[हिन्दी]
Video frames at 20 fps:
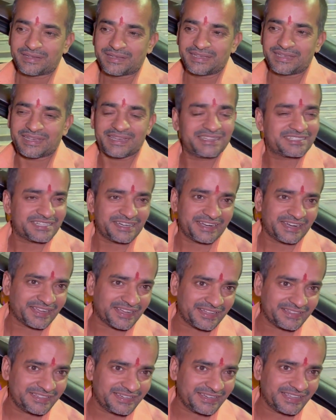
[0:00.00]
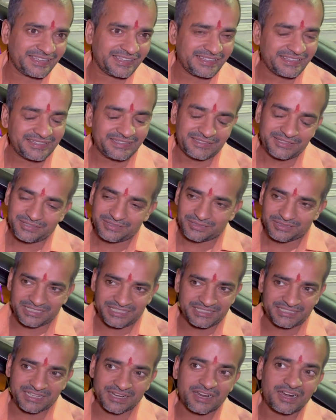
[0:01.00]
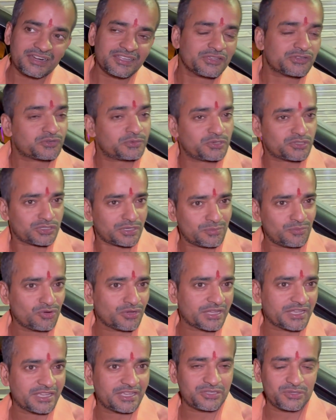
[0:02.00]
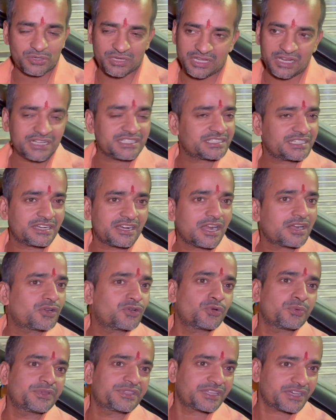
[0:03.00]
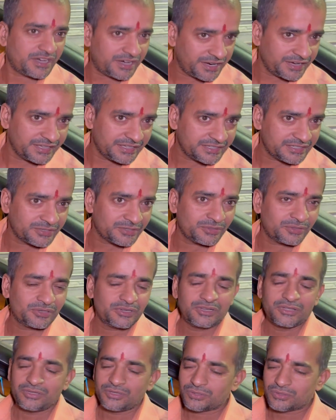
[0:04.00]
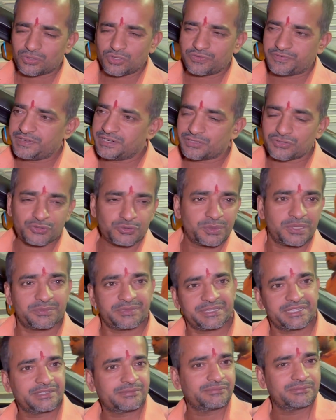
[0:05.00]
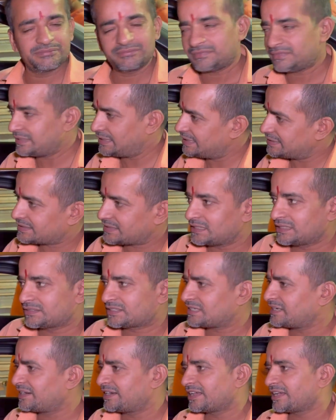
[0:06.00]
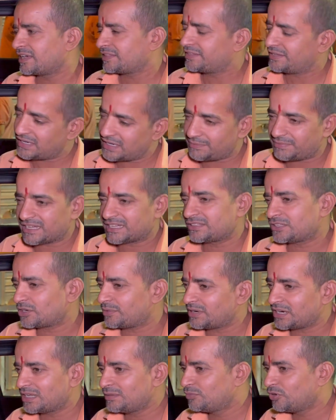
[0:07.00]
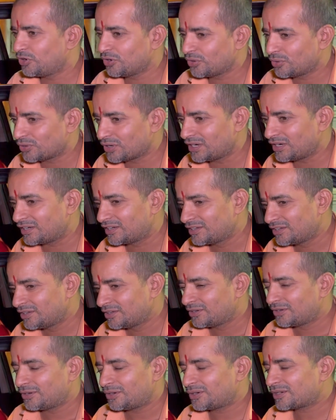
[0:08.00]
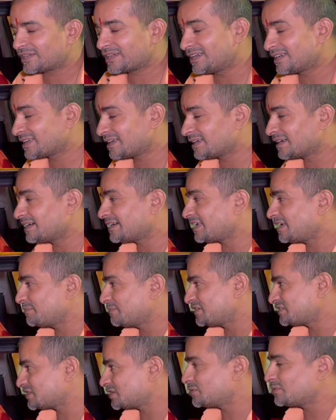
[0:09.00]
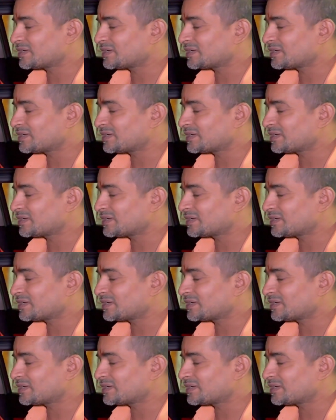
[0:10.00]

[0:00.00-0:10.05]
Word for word: कि कल संडे का दिन है तीन चार गाड़ियां सुबह सुबह बुकिंग है जो कि आठ साढ़े आठ नौ बजे तक आनी है दिन तो फिर सुबह भी ऐसे ही संडे का दिन है बैकडोर वाला ही माहौल होगा हम्म। और कल कल के टाइम बचा